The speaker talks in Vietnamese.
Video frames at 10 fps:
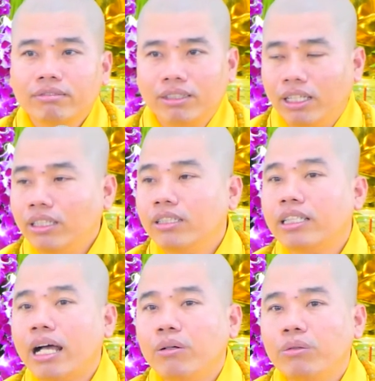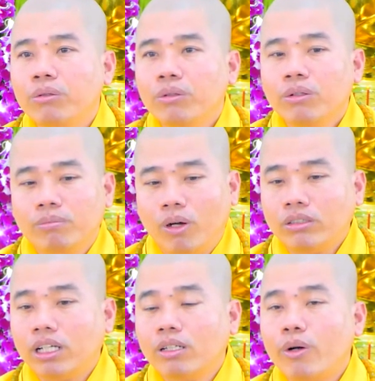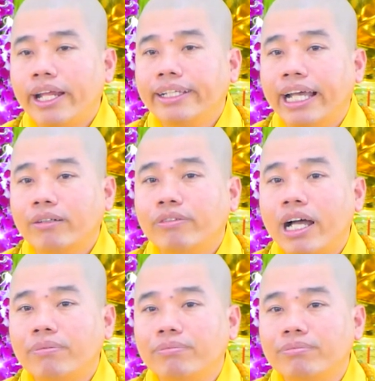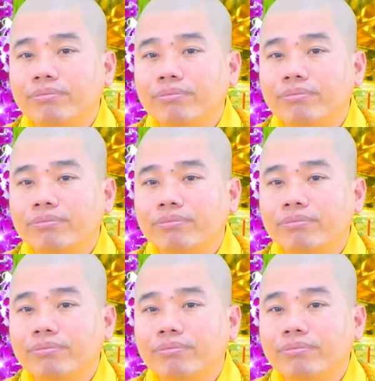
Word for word: Vậy thì sao? Mỗi tuần qua đây giảng pháp